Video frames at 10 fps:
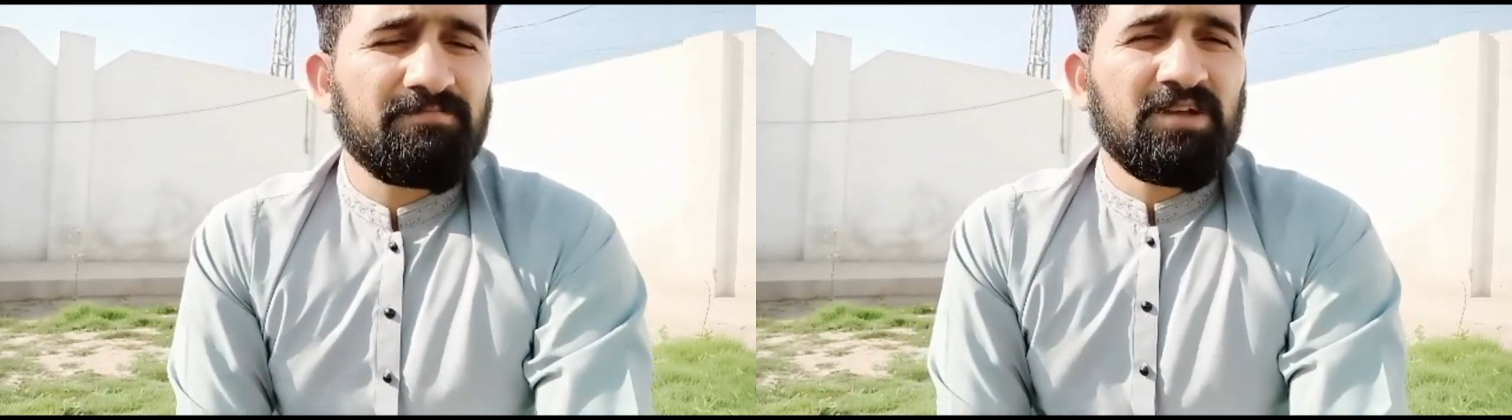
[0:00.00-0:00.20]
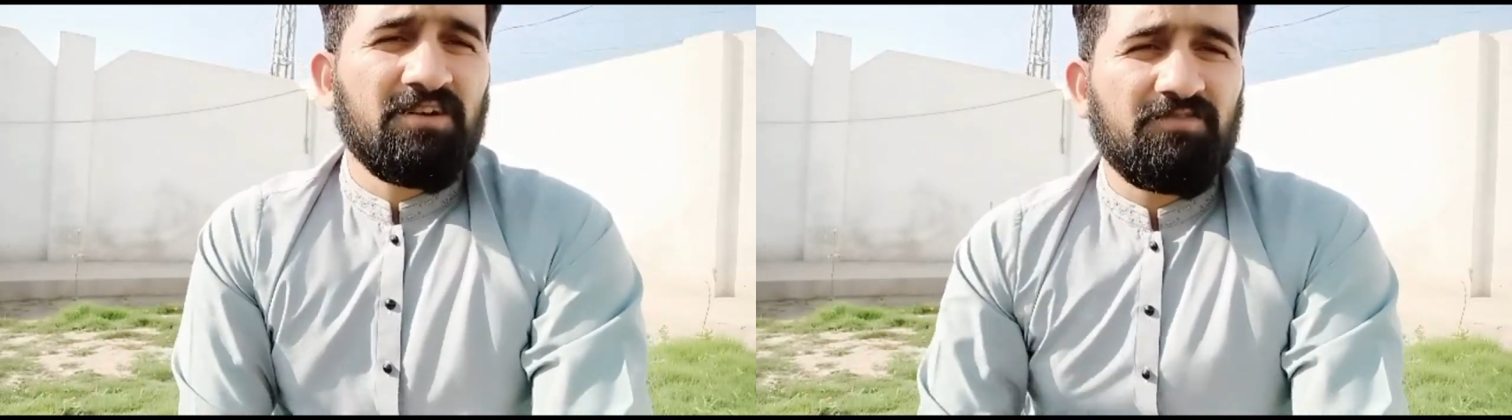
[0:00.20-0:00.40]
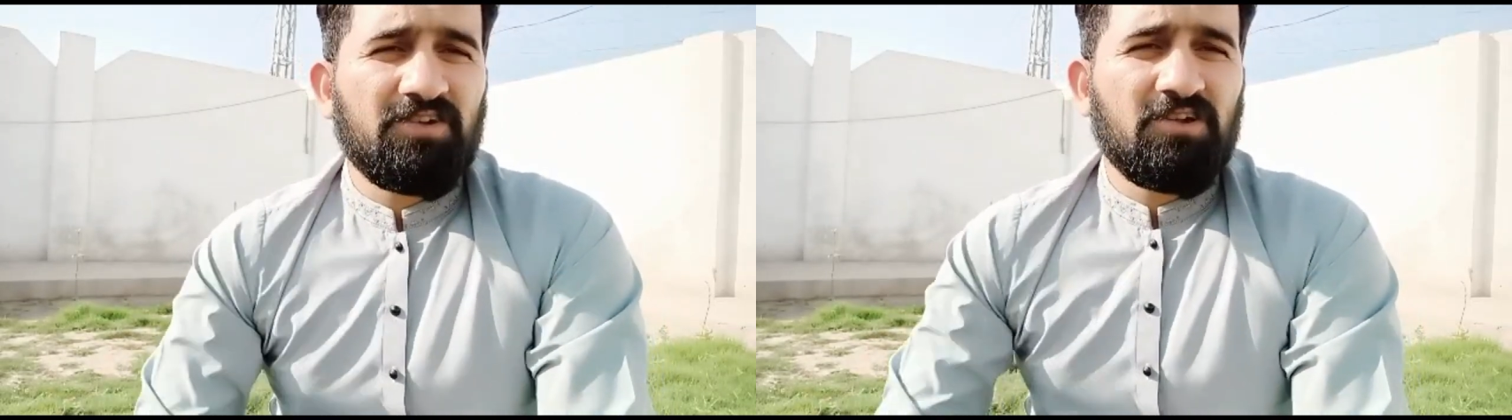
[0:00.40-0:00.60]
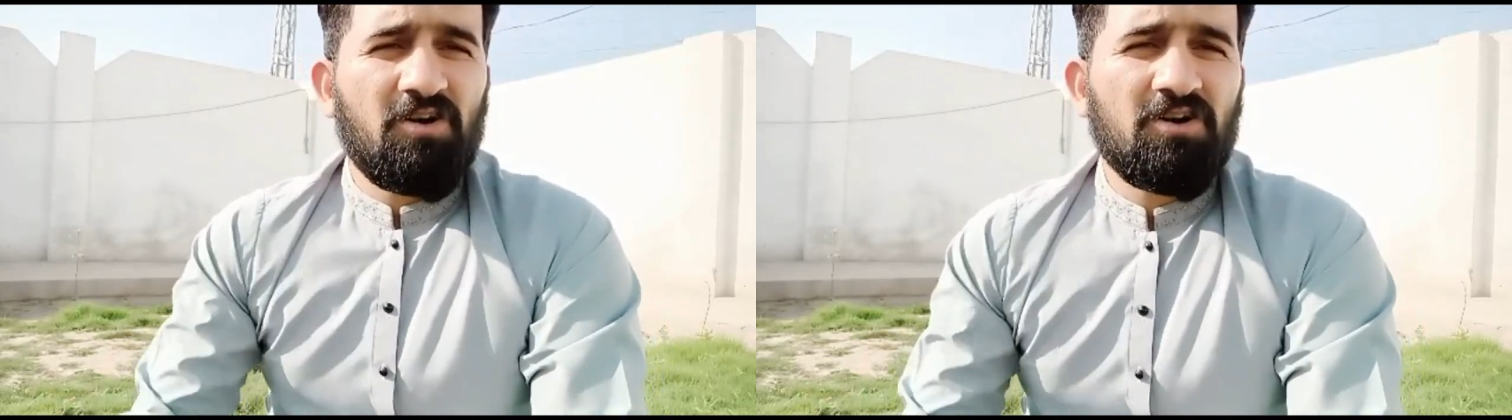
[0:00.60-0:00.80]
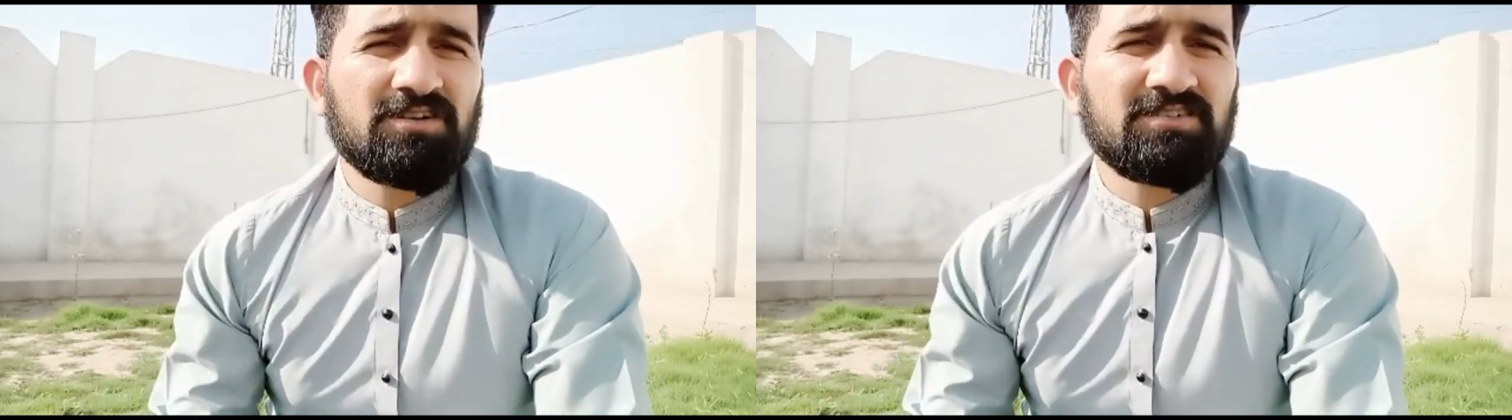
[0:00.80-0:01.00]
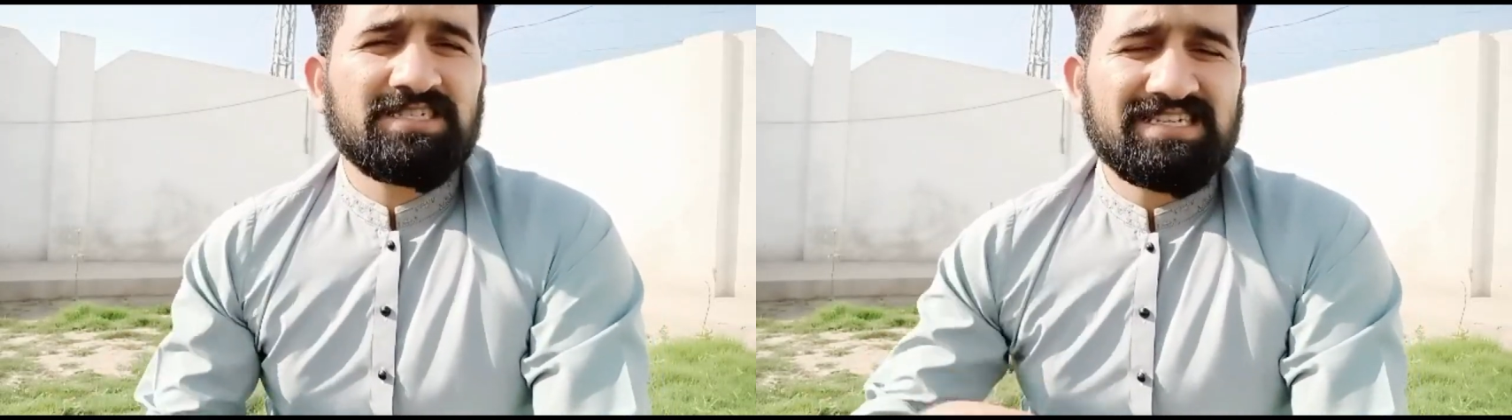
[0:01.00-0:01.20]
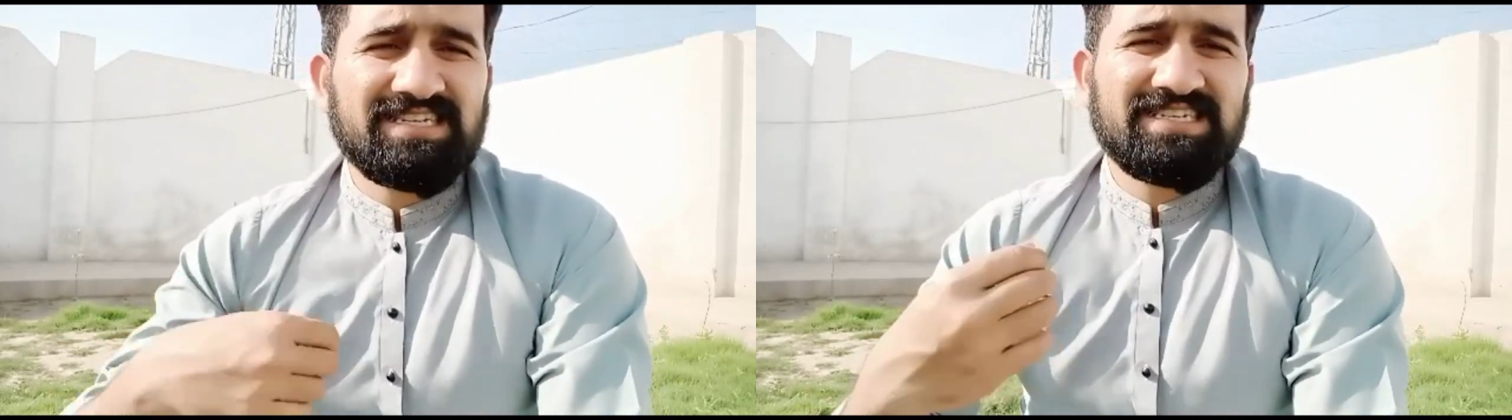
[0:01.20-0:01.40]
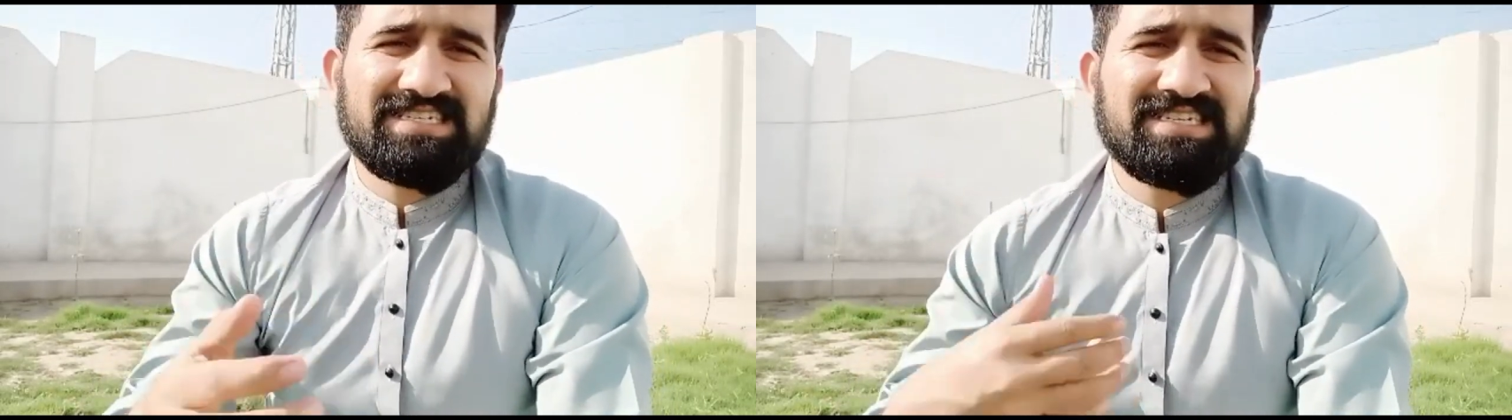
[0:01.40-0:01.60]
व्लॉग जैसे
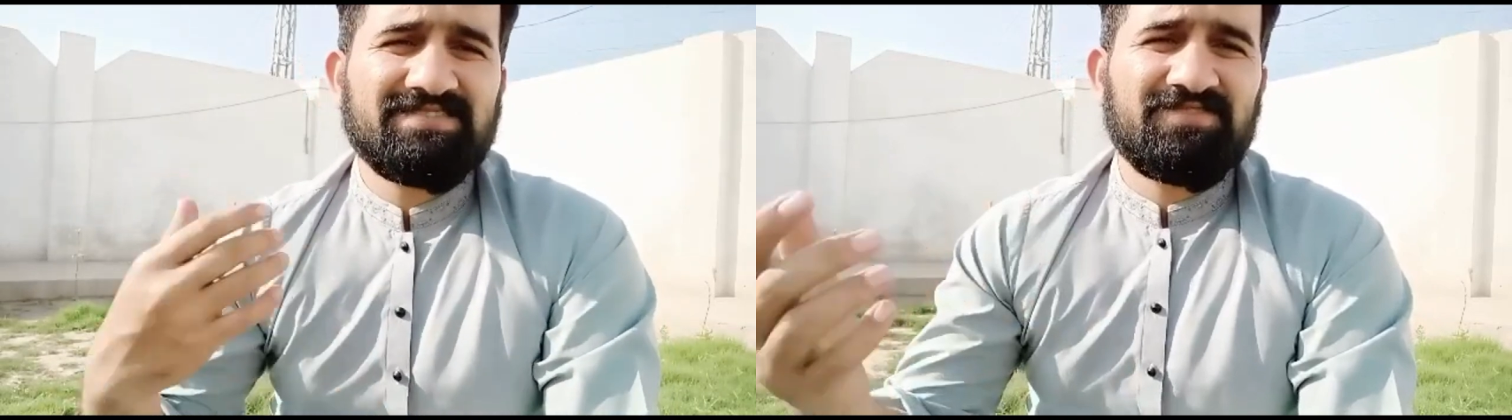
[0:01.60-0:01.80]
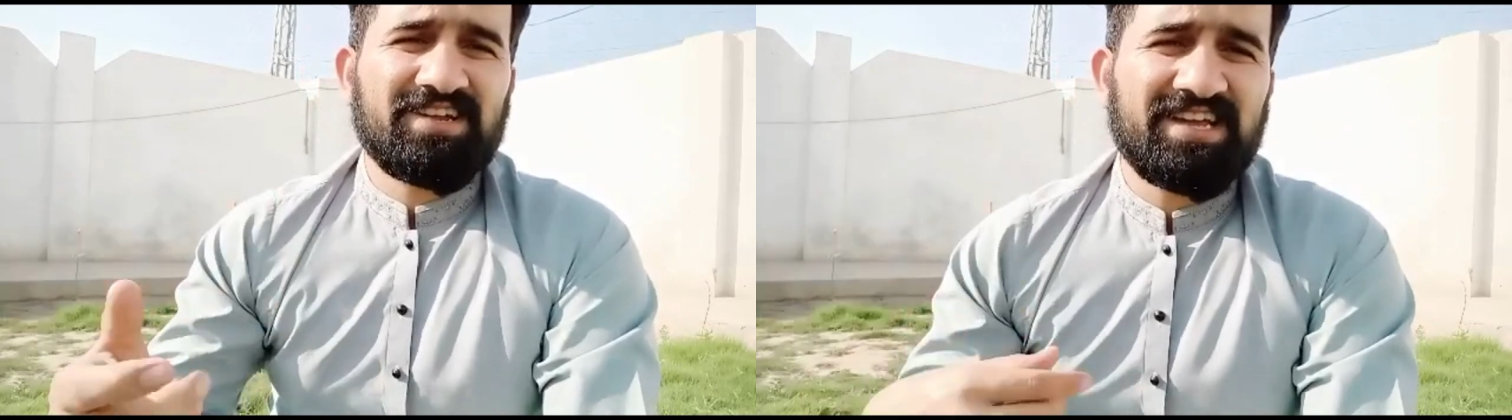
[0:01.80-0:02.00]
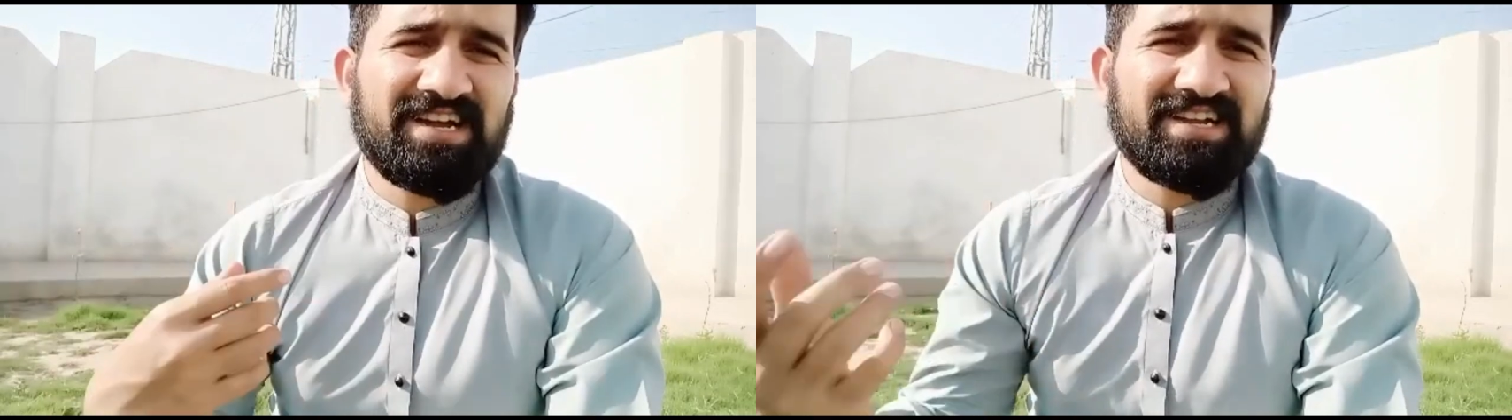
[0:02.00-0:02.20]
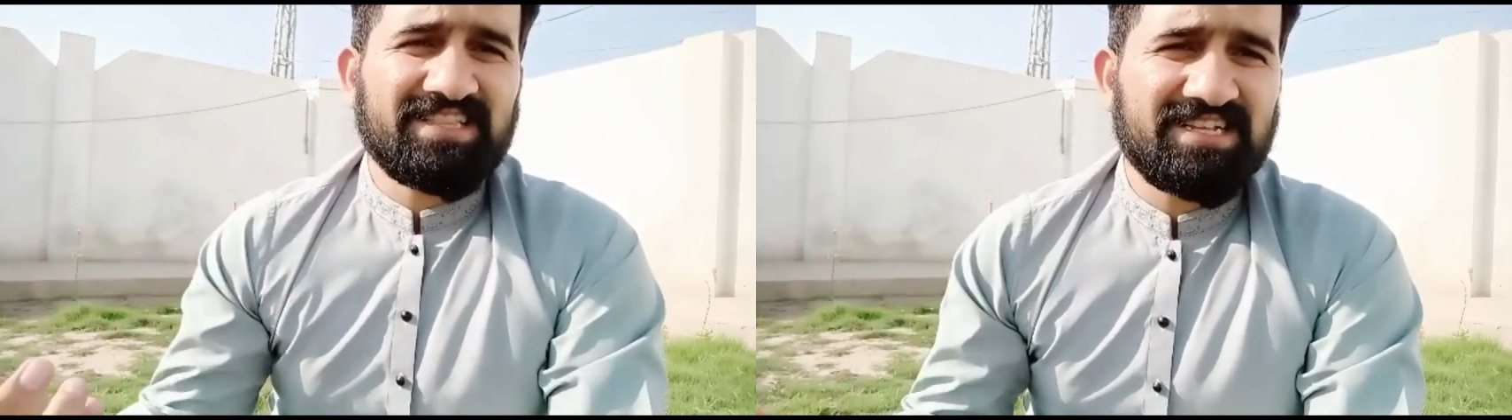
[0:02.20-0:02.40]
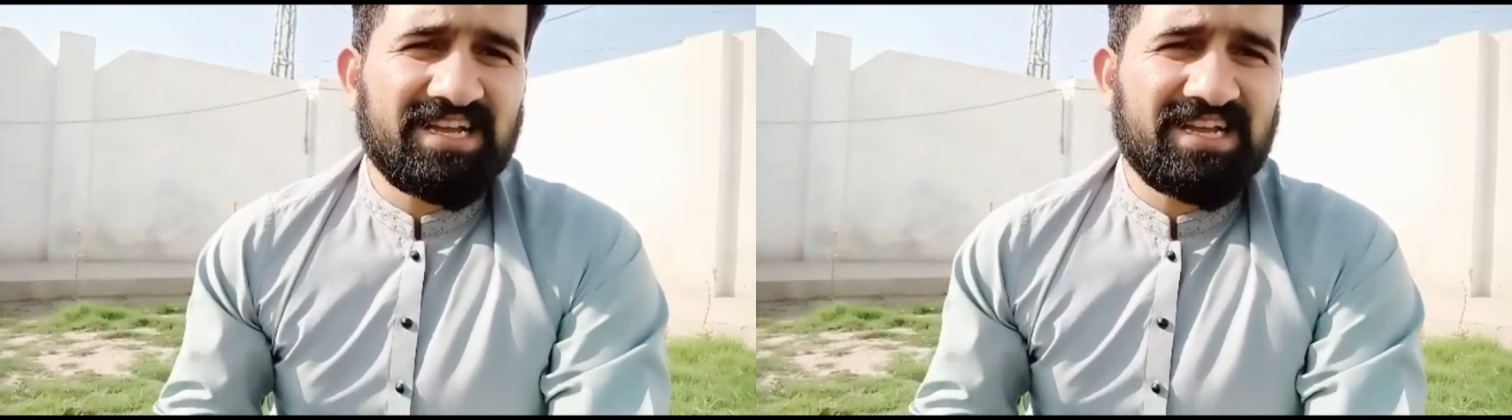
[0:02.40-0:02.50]
जैसे वर्किंग करते जाएंगे